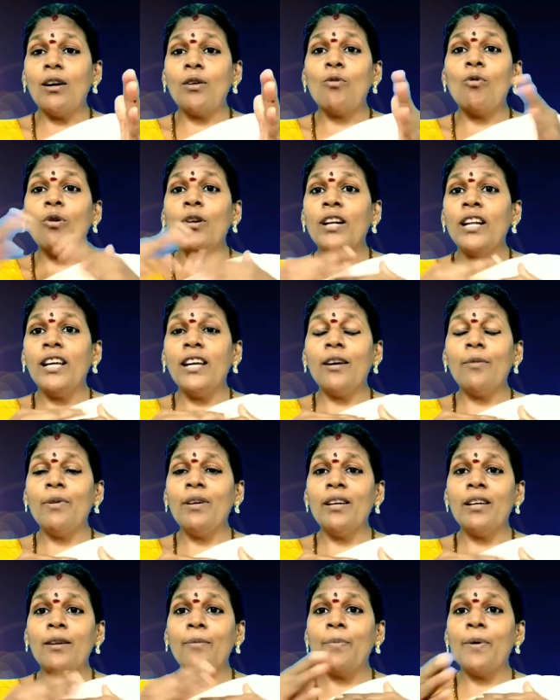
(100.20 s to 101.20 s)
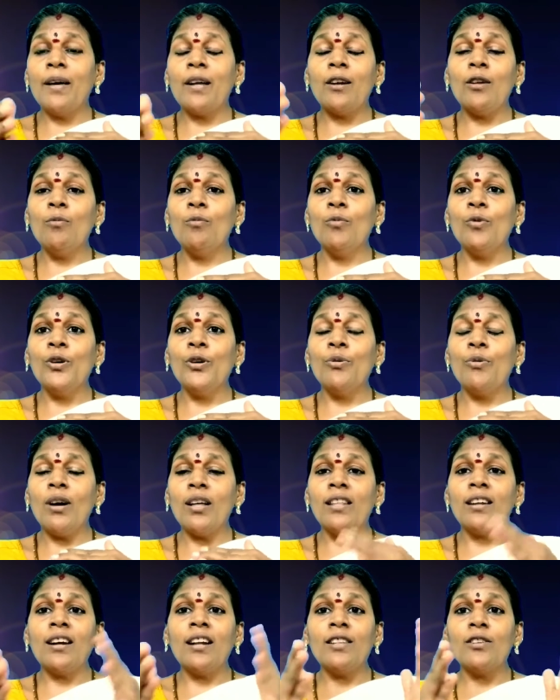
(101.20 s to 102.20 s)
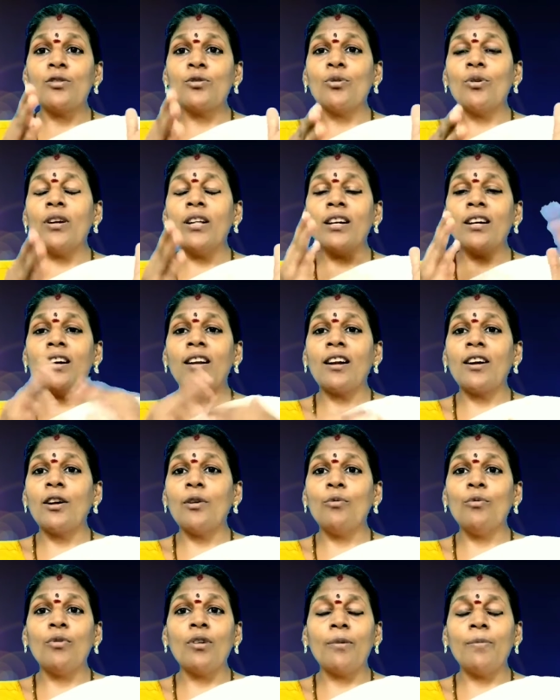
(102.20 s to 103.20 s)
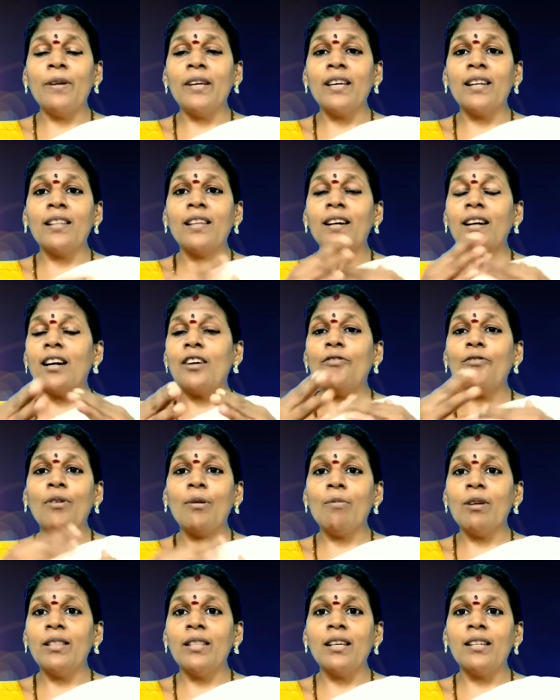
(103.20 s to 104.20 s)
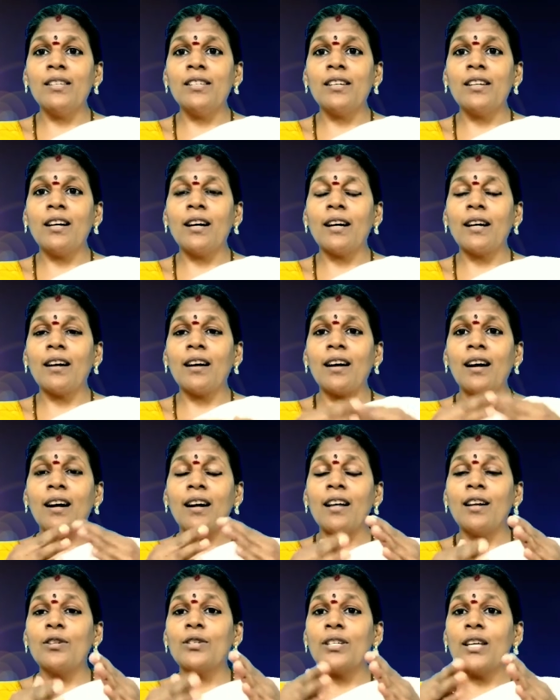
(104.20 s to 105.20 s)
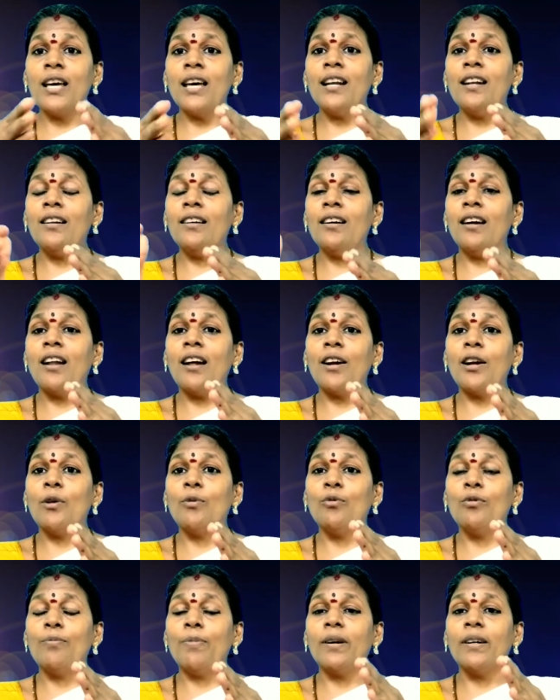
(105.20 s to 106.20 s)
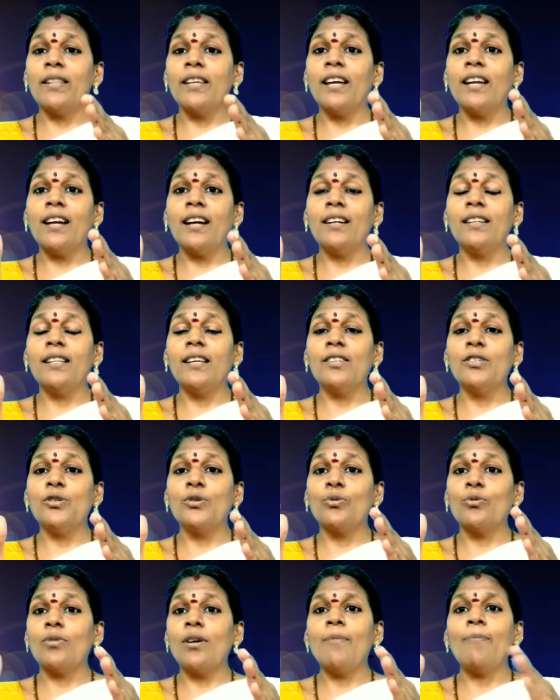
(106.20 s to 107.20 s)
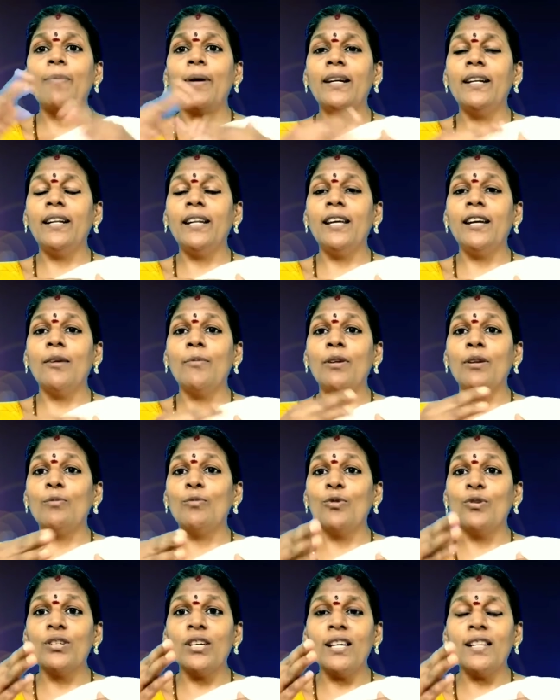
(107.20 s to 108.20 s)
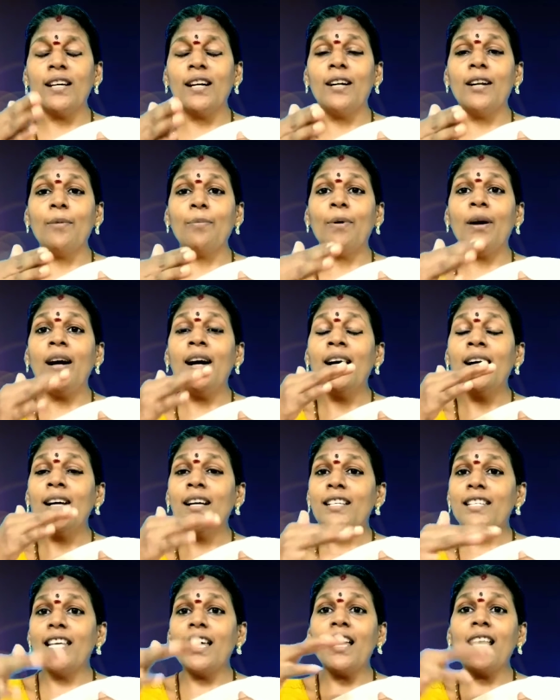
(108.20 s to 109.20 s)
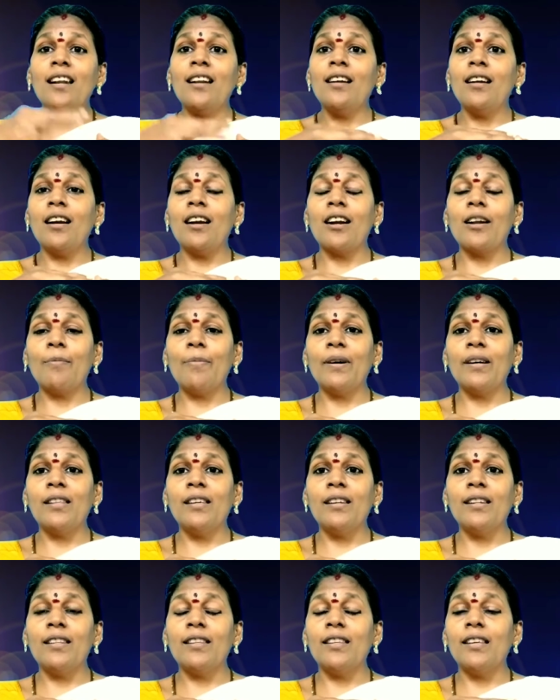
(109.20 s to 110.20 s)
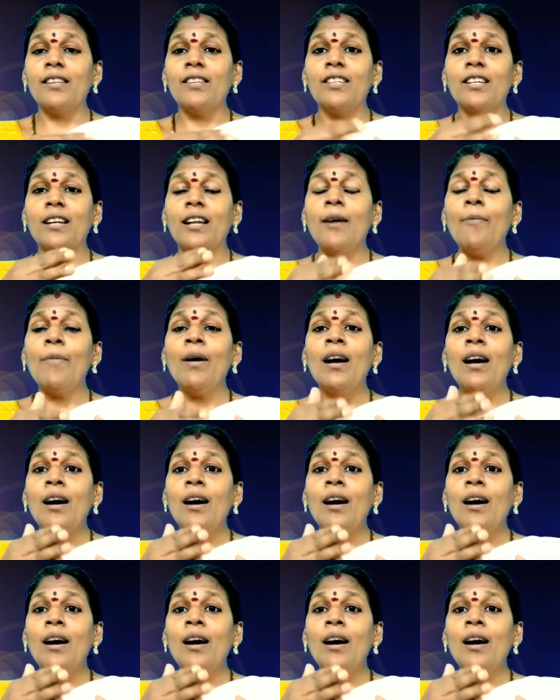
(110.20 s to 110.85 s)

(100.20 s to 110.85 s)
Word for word: கோட்டை அப்படிங்கிற பேரில் முடியும் அதனால் அது சோழர்கள் ஆண்ட ஊர் அப்படிங்கிறத கன்ஃபார்மாக தெரிஞ்சுக்கலாங்கிறாங்க ஆனால் சேரர்கள் ஆண்ட ஊர் பகுதி என்னன்னு தெரிஞ்சுக்கணும்னா பட்டி அப்படின்னு முடிஞ்சால் அது கண்டிப்பாக சேரர்கள் ஆண்ட பகுதிங்கிறது தெரிஞ்சுக்கலாம்